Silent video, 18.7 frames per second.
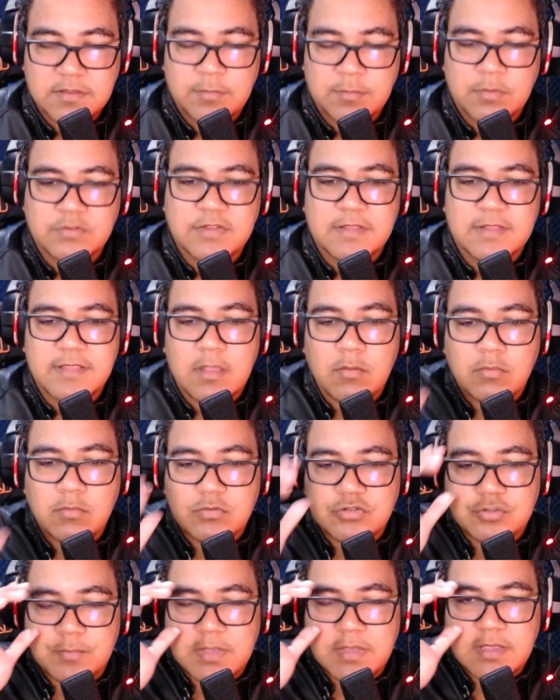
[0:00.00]
Já tem alguns
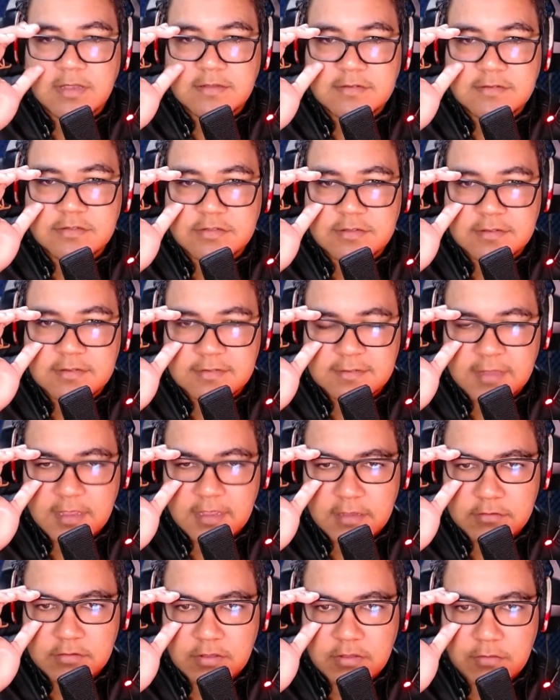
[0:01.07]
meses,
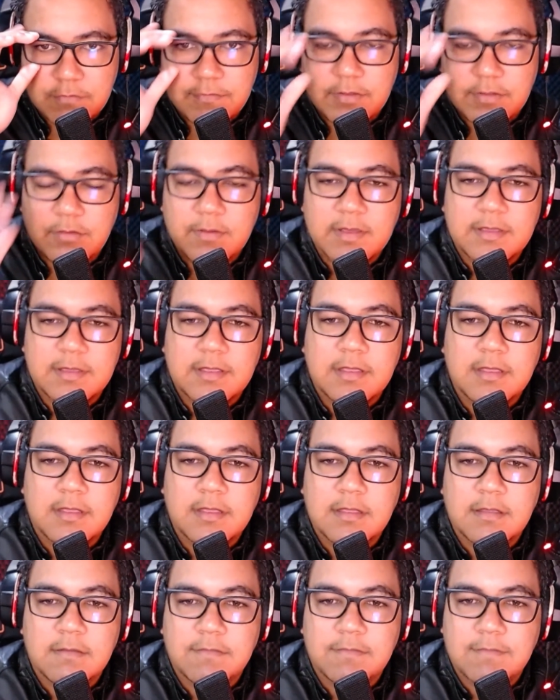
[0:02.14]
certo, que eu venho
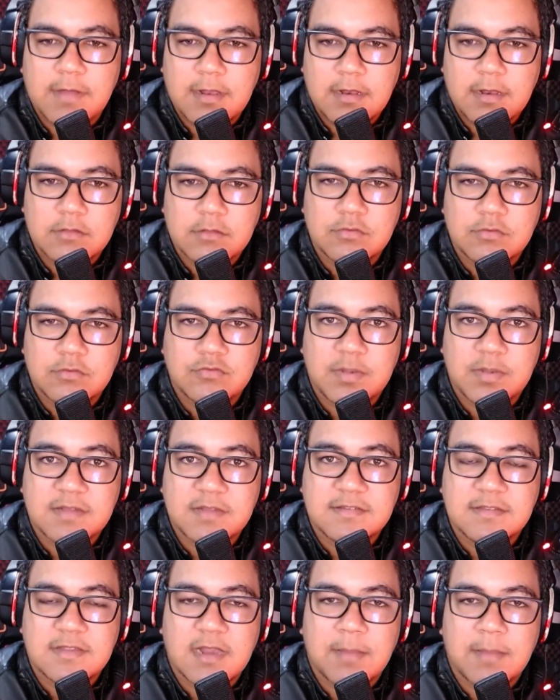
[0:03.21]
aqui falando sobre esse
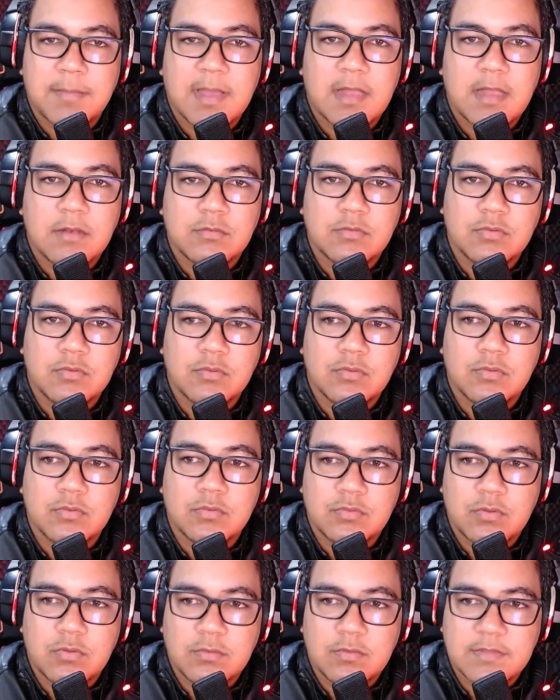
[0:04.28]
trabalho do
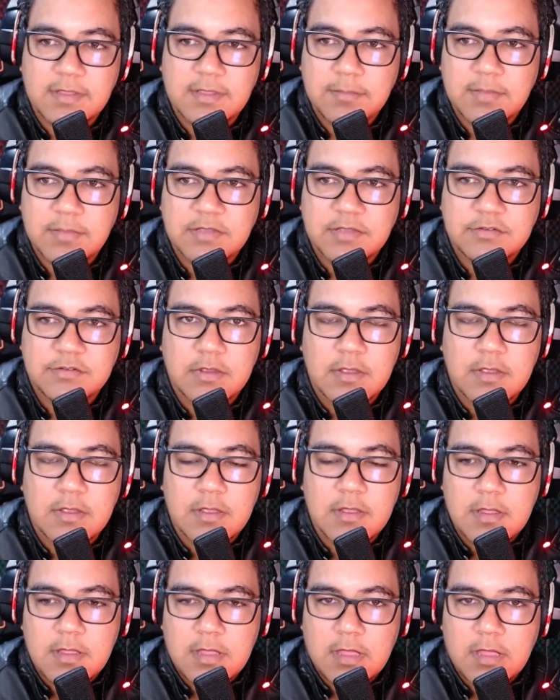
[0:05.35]
Tom Dimas.
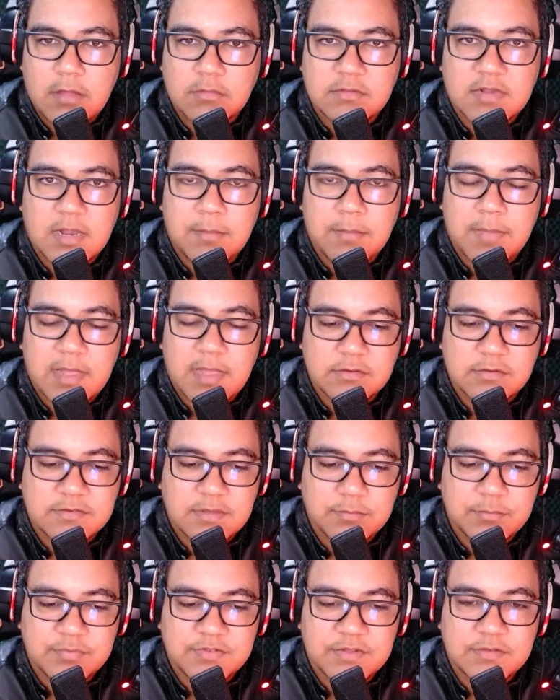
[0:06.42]
É um trabalho
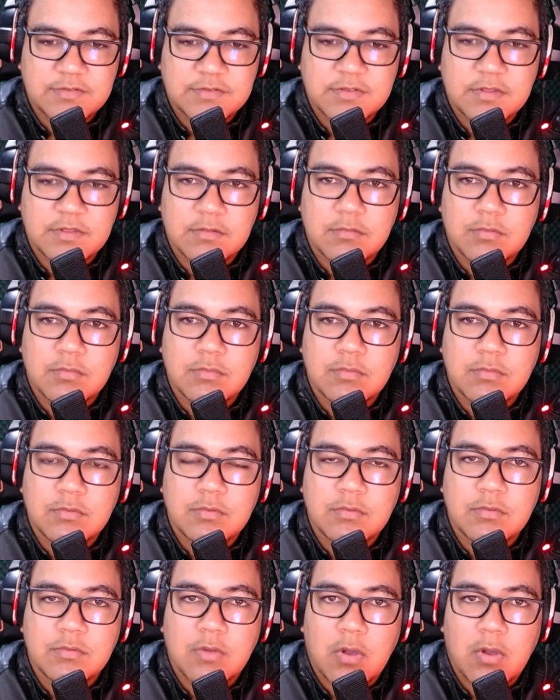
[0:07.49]
100%
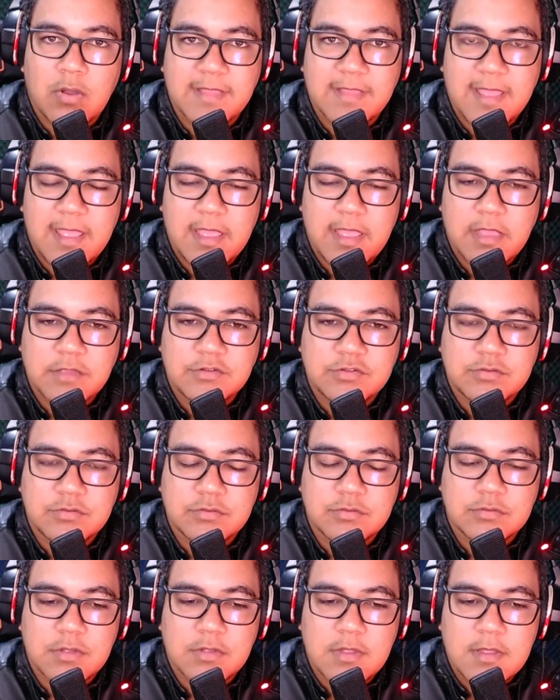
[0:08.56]
seguro,
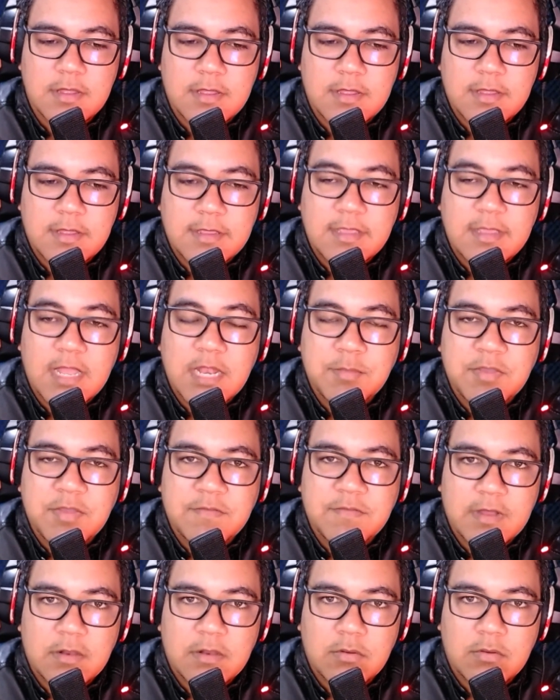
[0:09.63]
honesto. E ele me
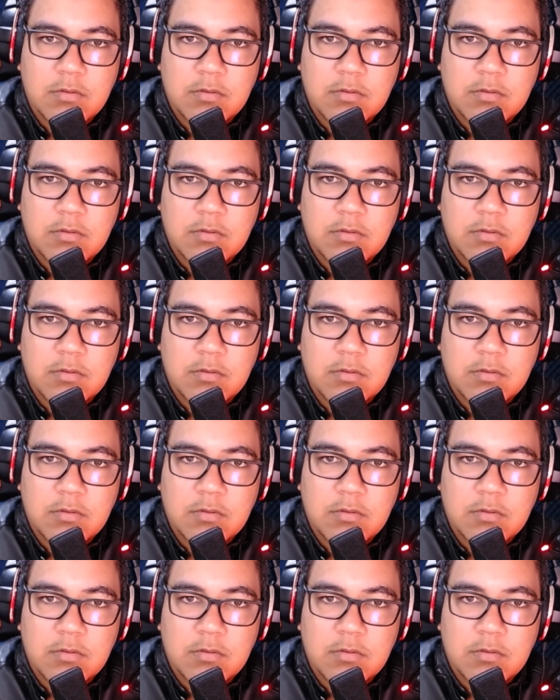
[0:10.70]
falou